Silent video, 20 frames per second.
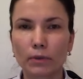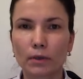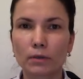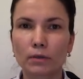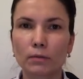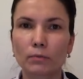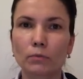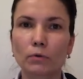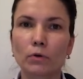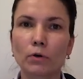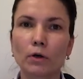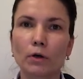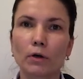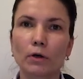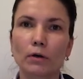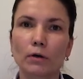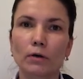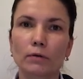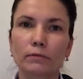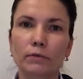Поэтому
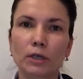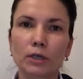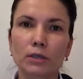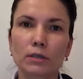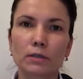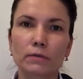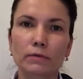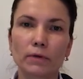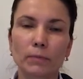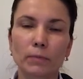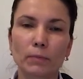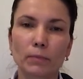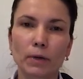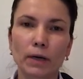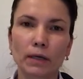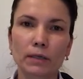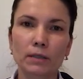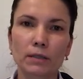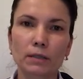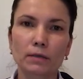в нашей с вами
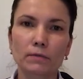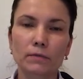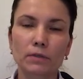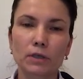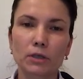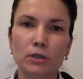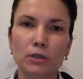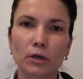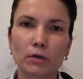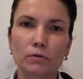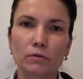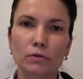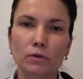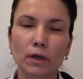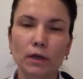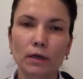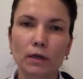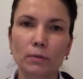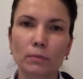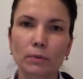практике встречаются
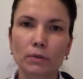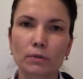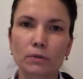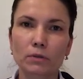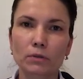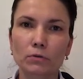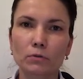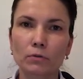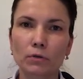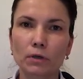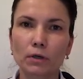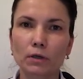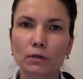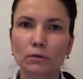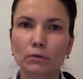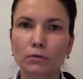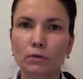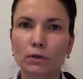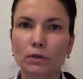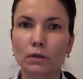такие процедуры,
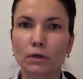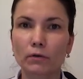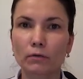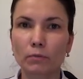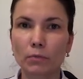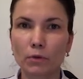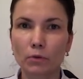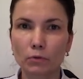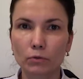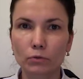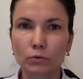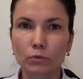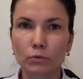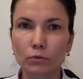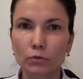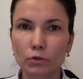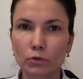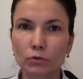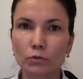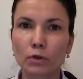которые травмируют
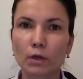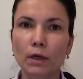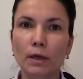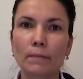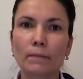кожу,